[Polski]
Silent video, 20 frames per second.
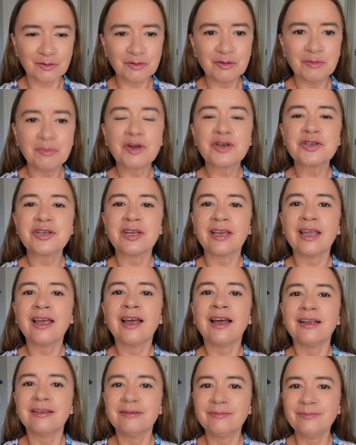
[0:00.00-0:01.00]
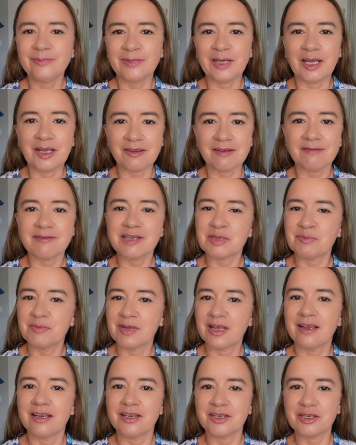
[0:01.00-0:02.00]
to proszę nie hejtować
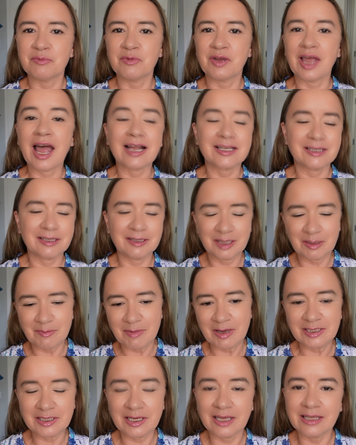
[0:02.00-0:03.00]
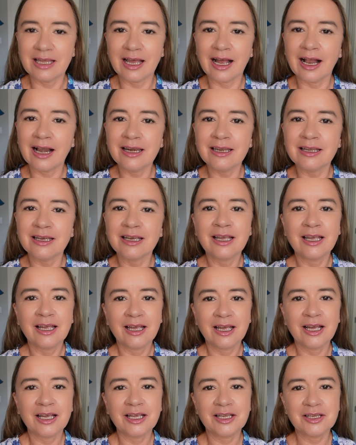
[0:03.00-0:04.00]
mnie, jeśli mój akcent nie będzie idealny.
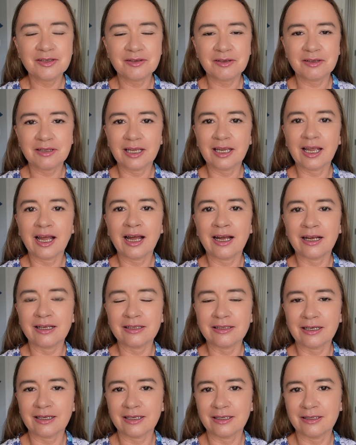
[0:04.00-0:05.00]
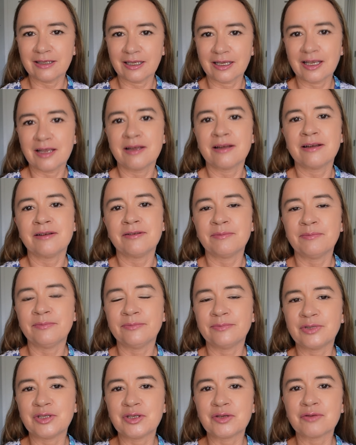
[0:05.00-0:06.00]
Jest to taka, takie, takie
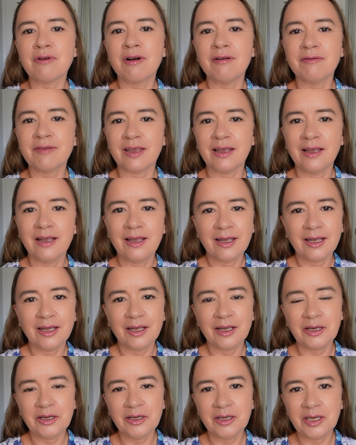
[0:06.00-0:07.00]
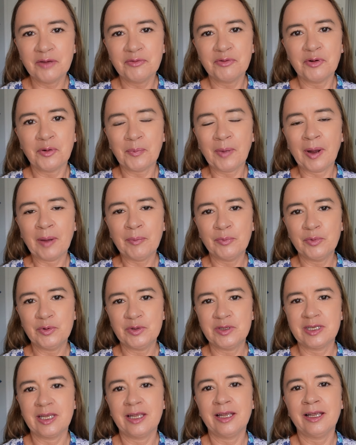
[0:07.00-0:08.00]
przysłowie "Inne ne faut pas
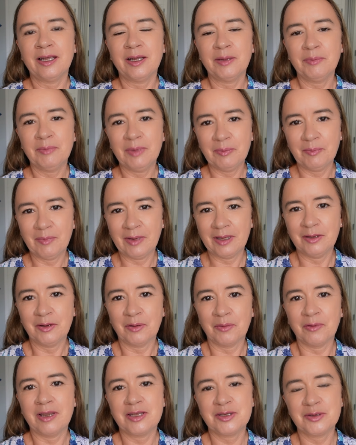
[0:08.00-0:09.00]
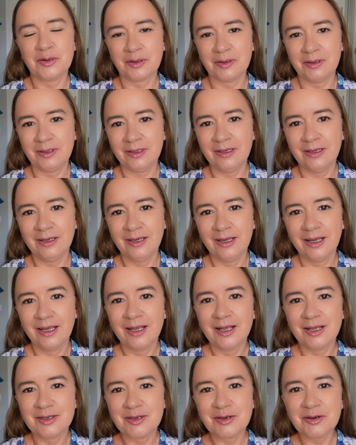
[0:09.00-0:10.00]
pousser mémé
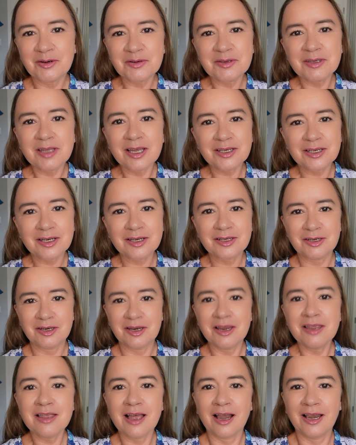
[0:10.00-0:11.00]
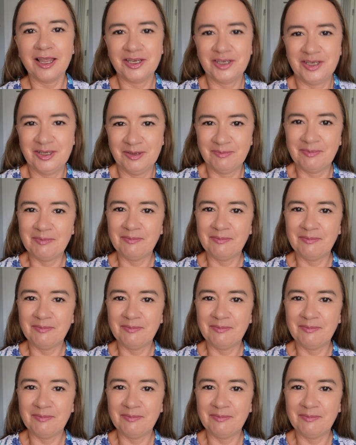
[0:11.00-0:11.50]
co oznacza, że nie należy